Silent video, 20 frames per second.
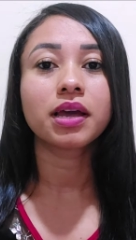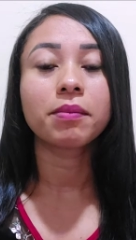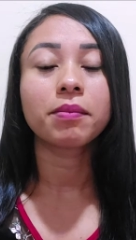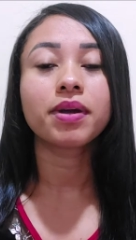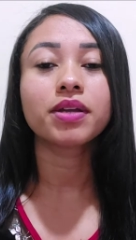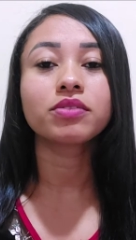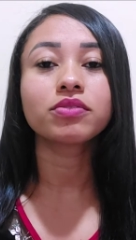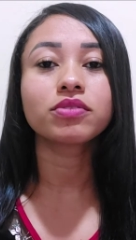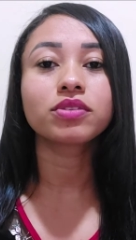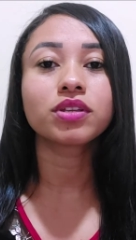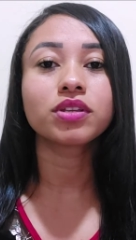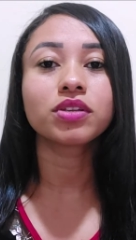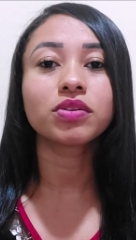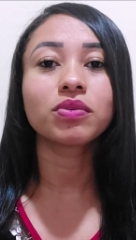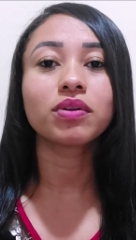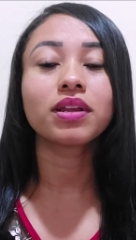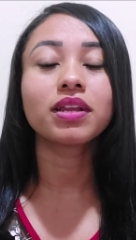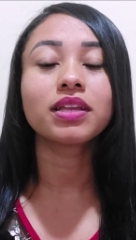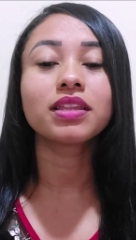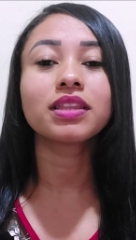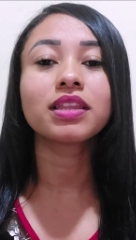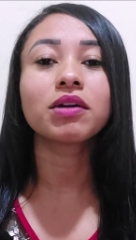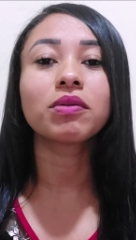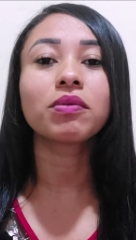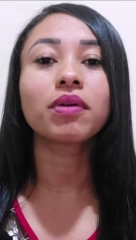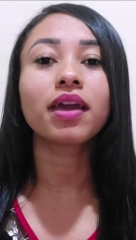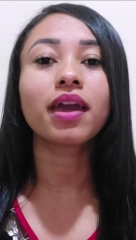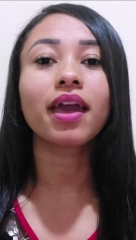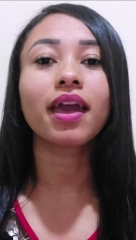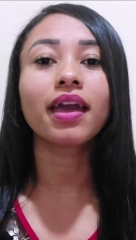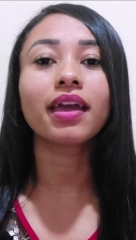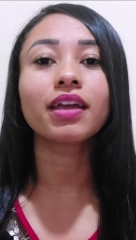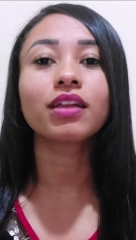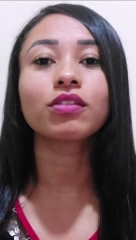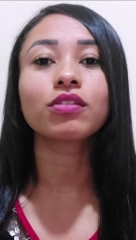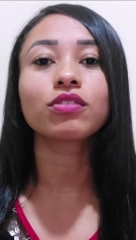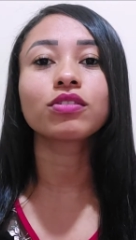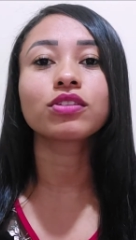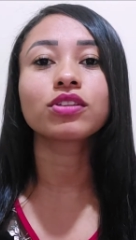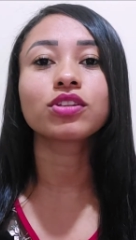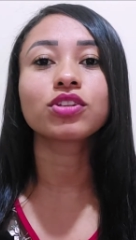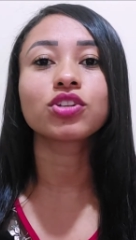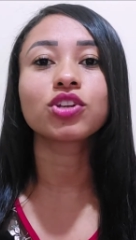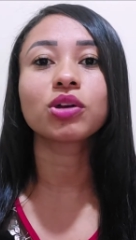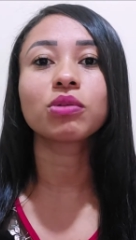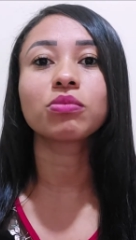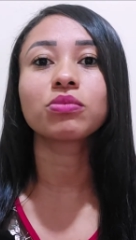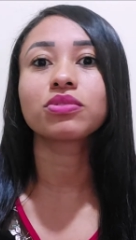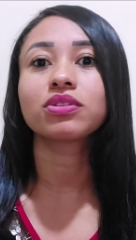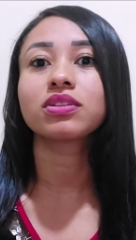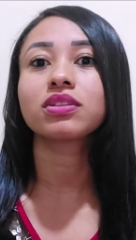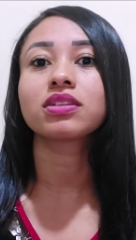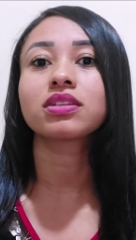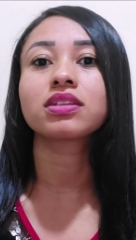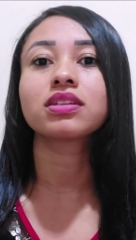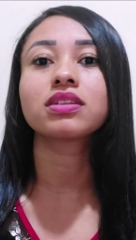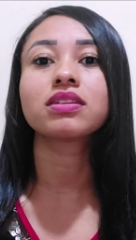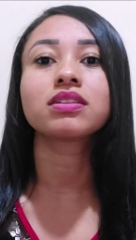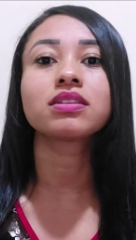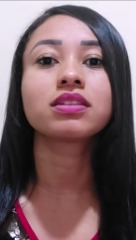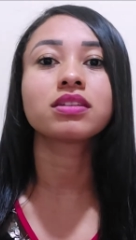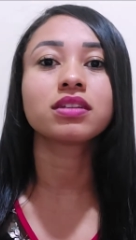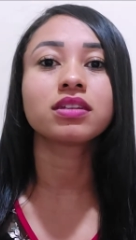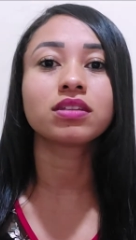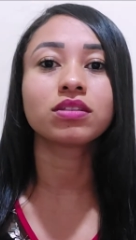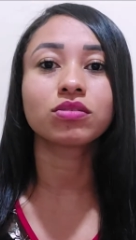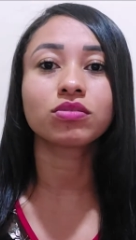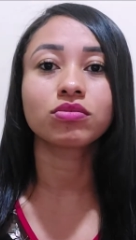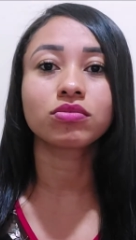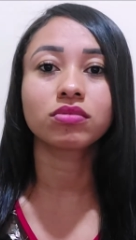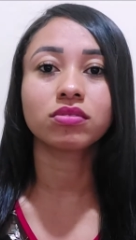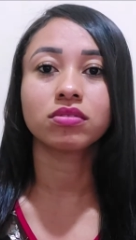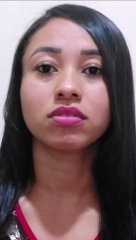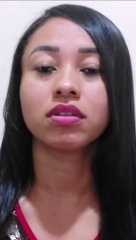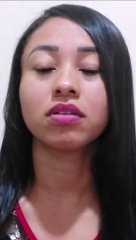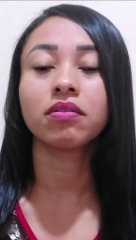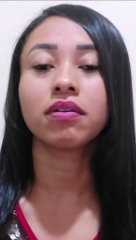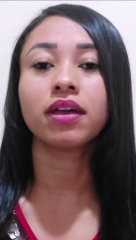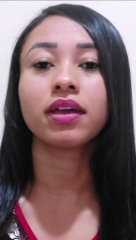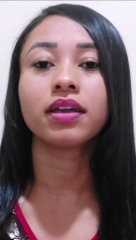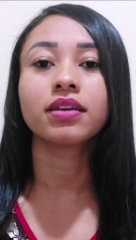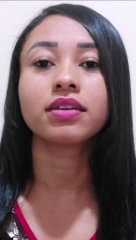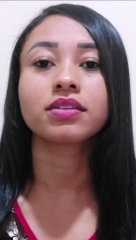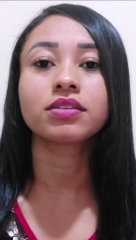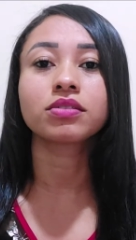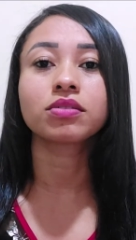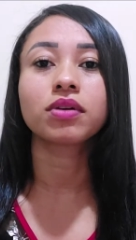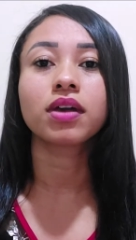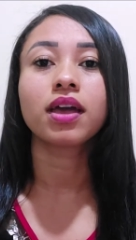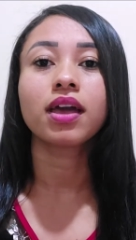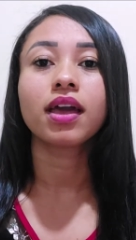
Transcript: Mas o Senhor ele não quer que nós sejamos esquisitos, não é isso.